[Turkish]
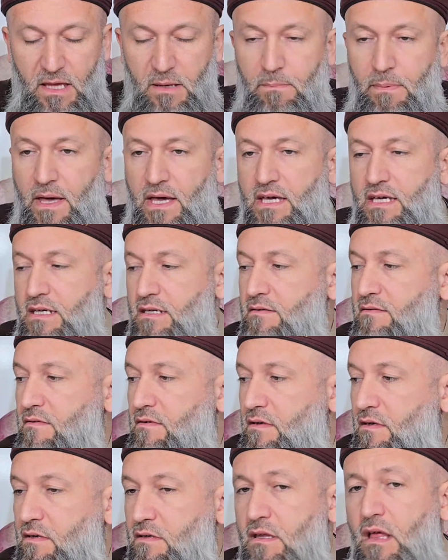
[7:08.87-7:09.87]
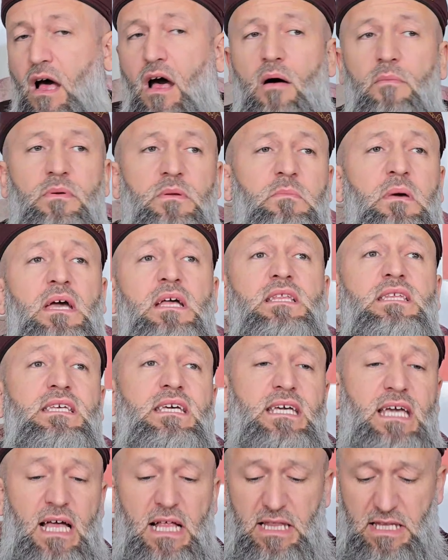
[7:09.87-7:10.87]
İpek. Ne yapayım
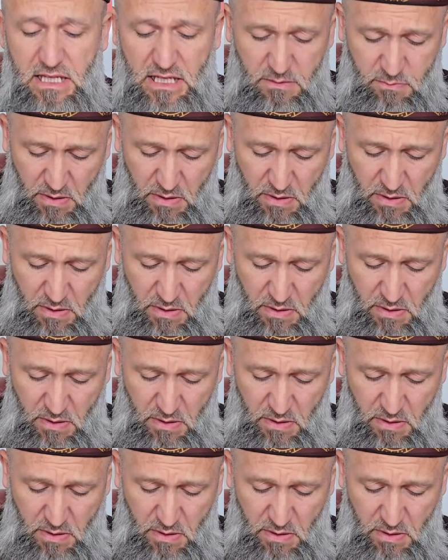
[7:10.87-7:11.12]
hediye geldi.